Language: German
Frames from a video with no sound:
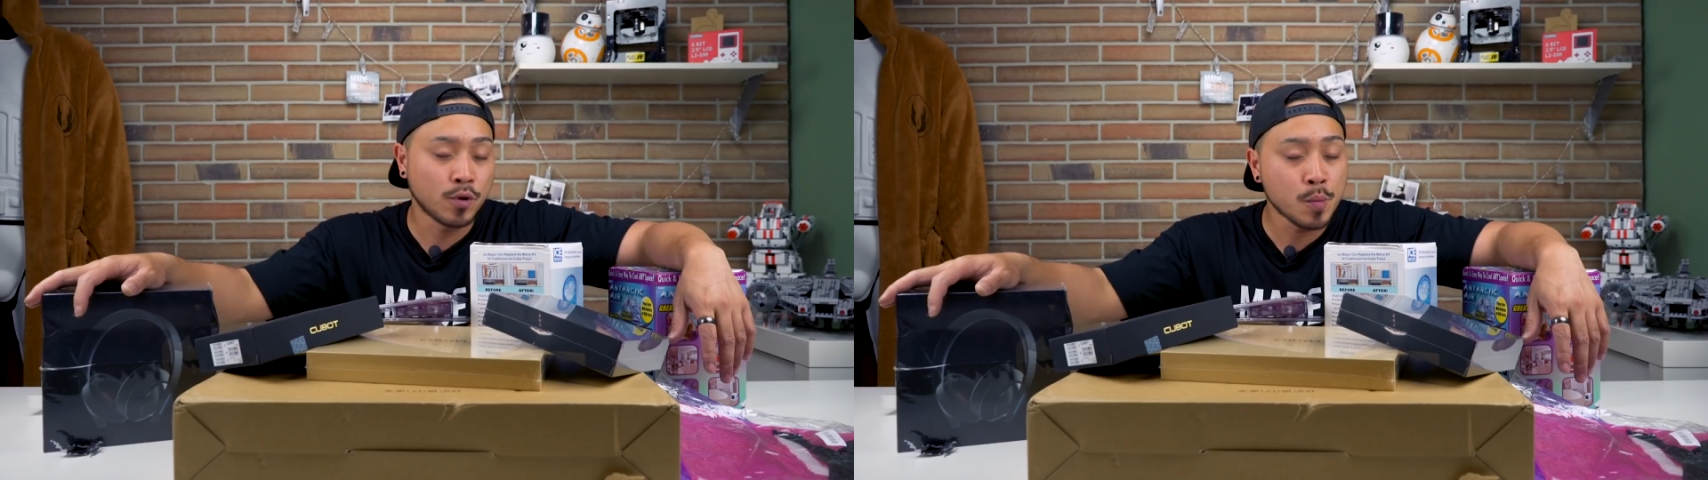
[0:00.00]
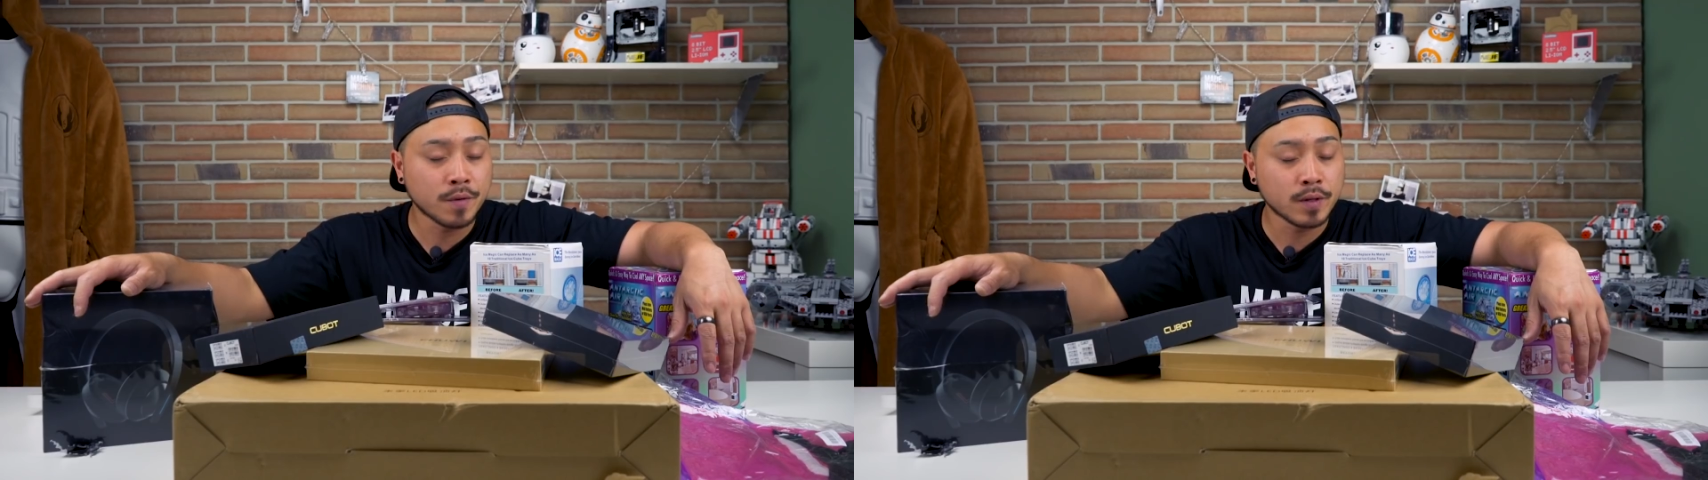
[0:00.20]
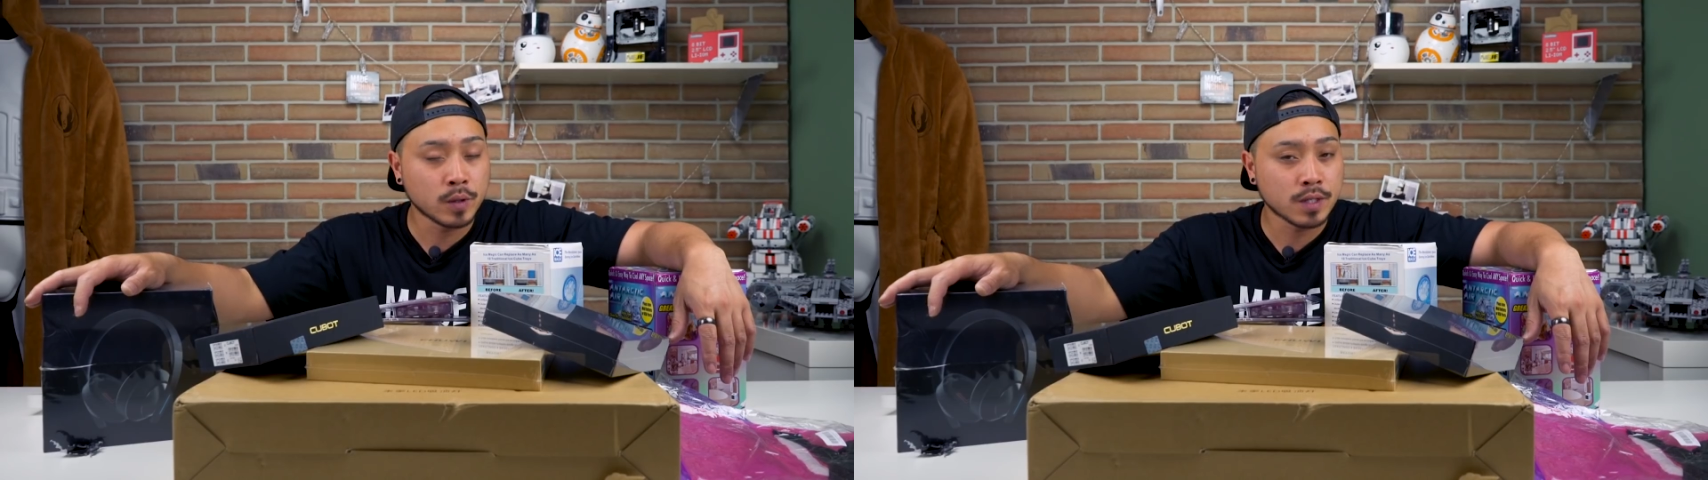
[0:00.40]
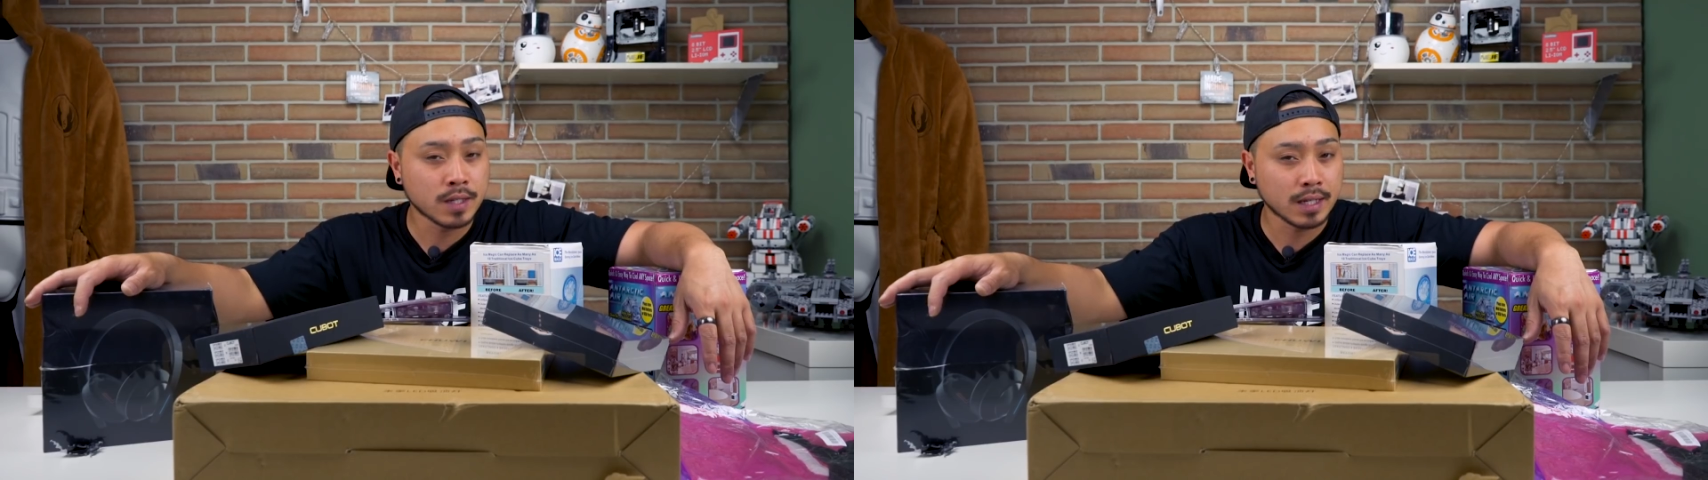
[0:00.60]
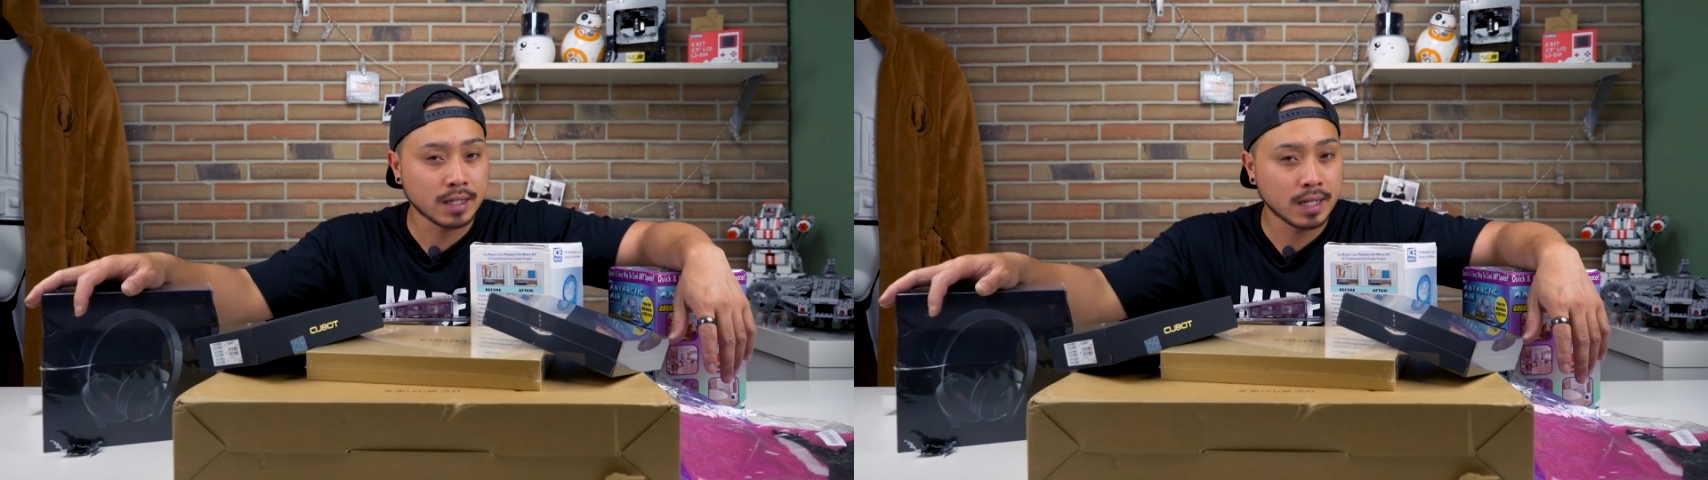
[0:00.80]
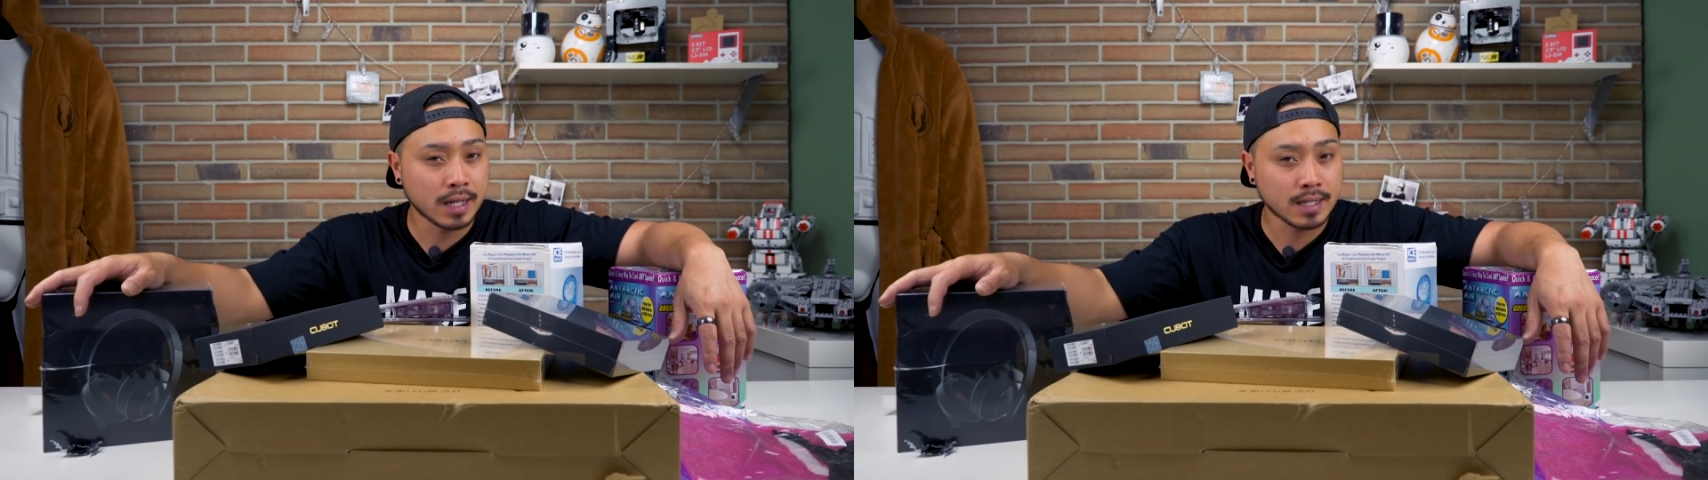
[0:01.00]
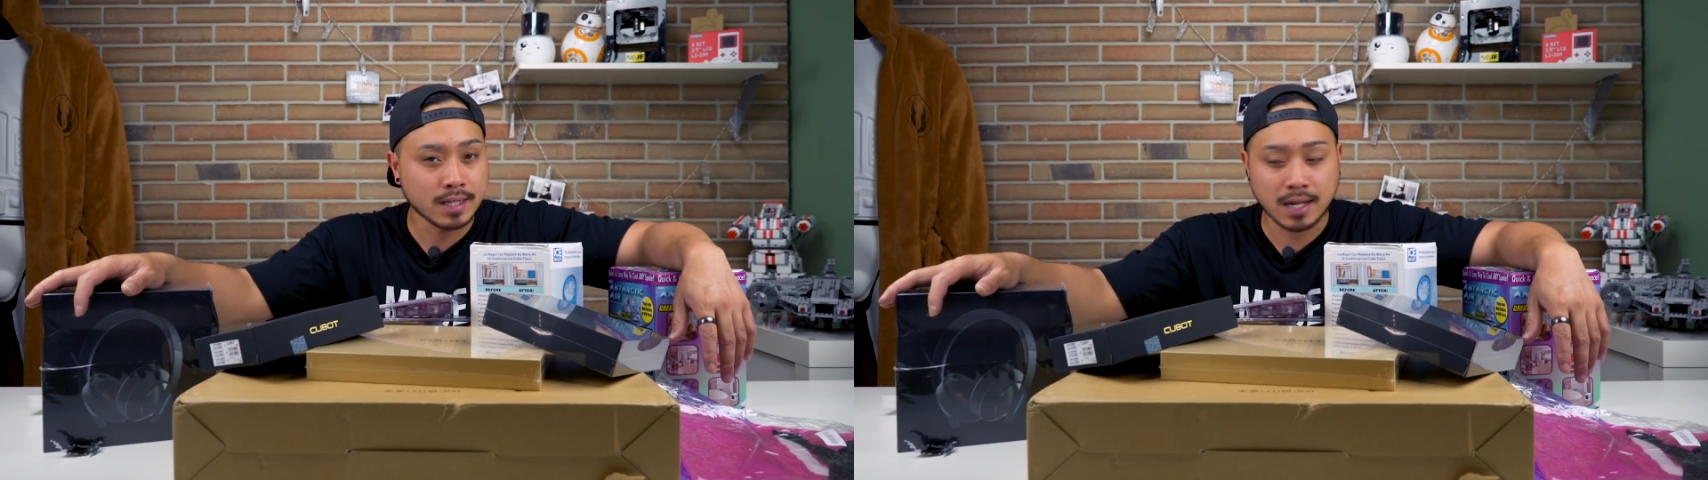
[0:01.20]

womit wir uns in den nächsten